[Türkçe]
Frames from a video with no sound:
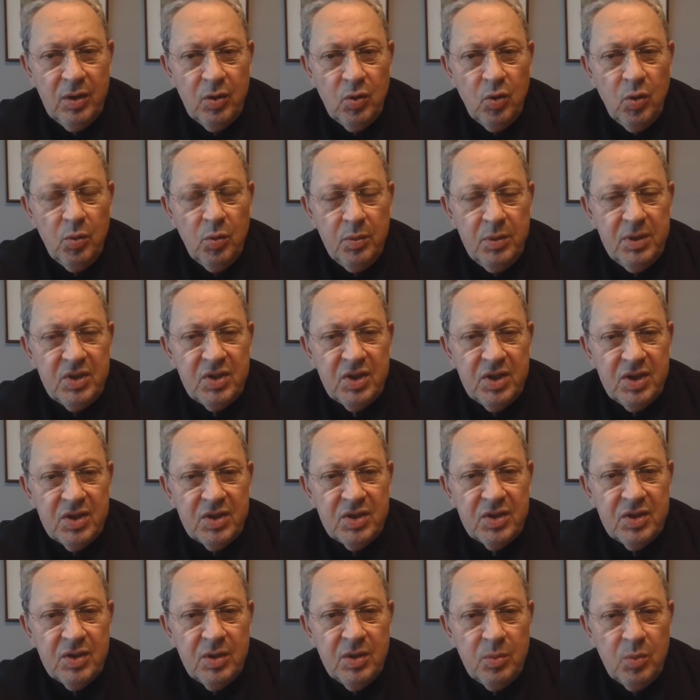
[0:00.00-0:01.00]
ekonomi
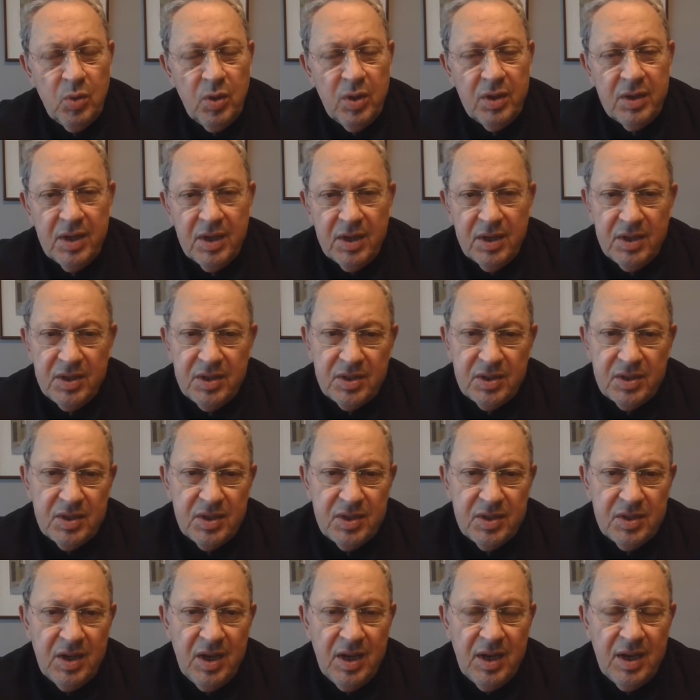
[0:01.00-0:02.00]
içerisinde bu kadar
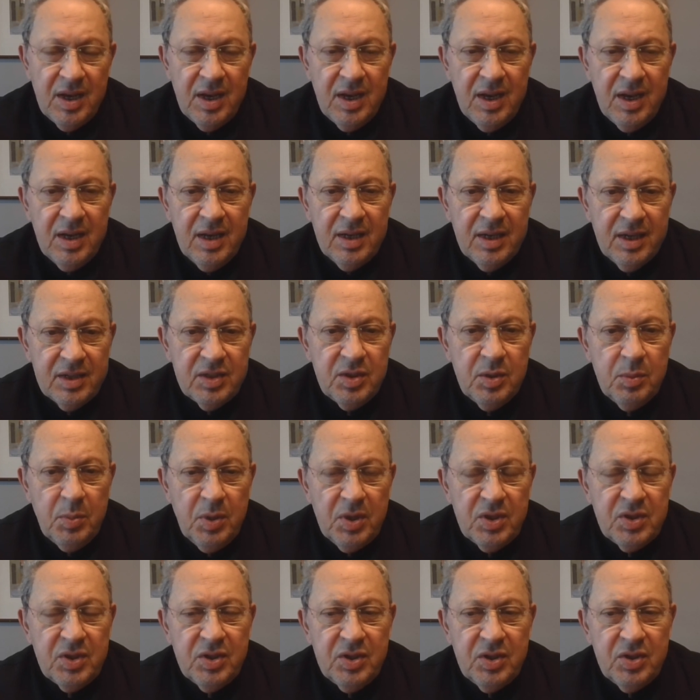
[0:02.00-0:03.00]
işsizle nasıl
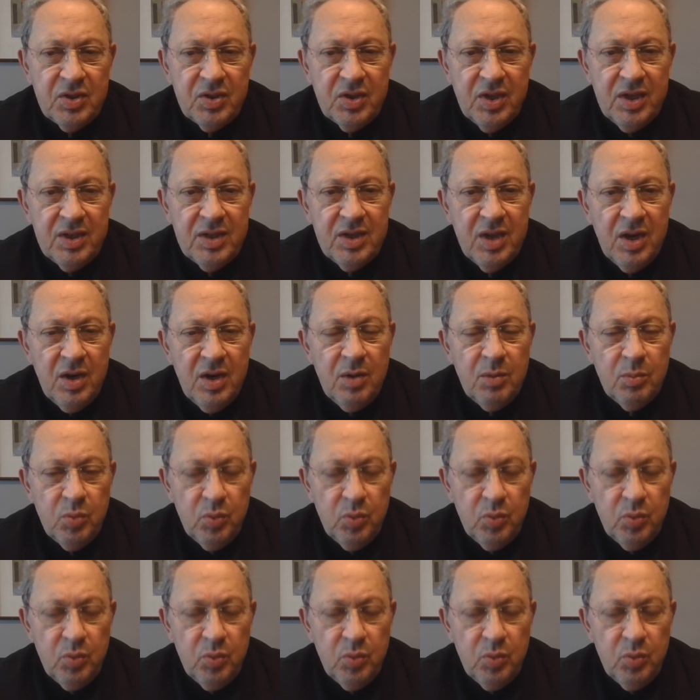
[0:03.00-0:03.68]
baş edeceğiz?